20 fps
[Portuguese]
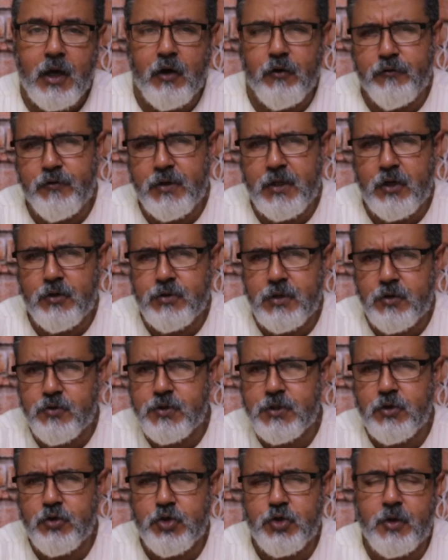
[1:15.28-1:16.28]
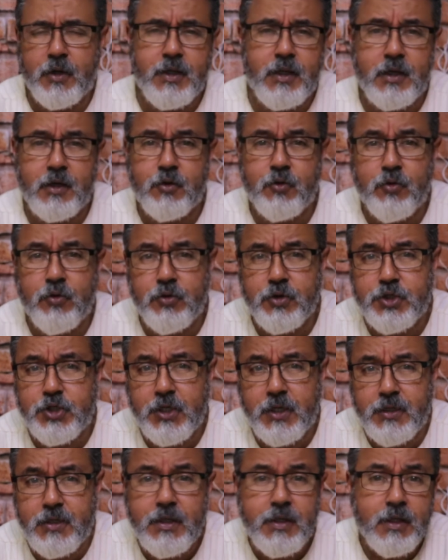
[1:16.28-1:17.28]
Ao final, dê o seu joinha, curte
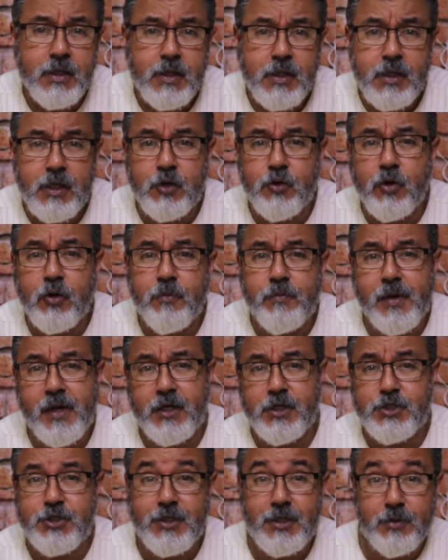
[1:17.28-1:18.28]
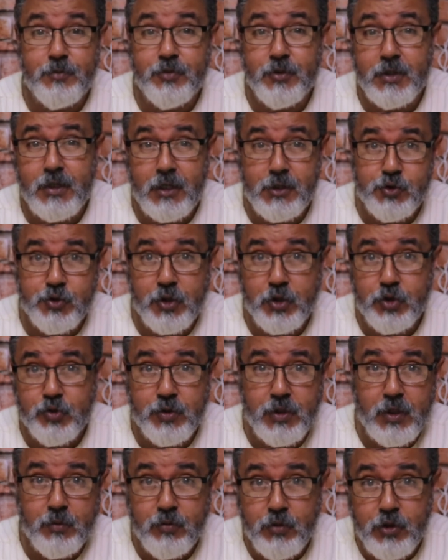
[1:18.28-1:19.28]
aí e compartilhe, porque isso
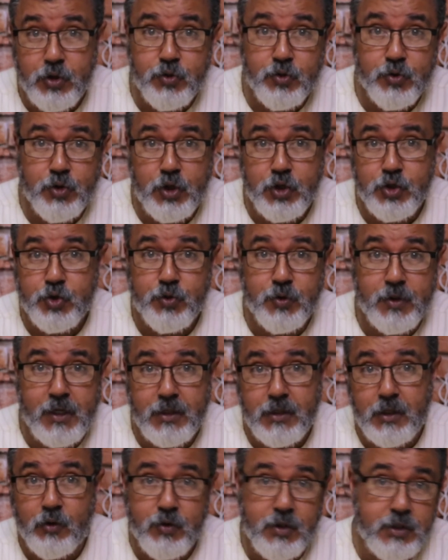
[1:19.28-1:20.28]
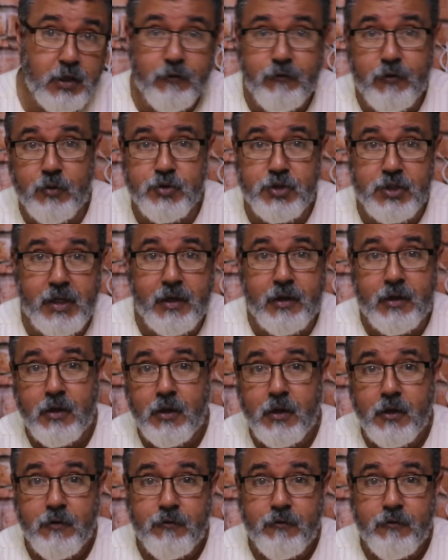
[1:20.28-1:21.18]
ajuda muito o nosso canal. Então vamos lá,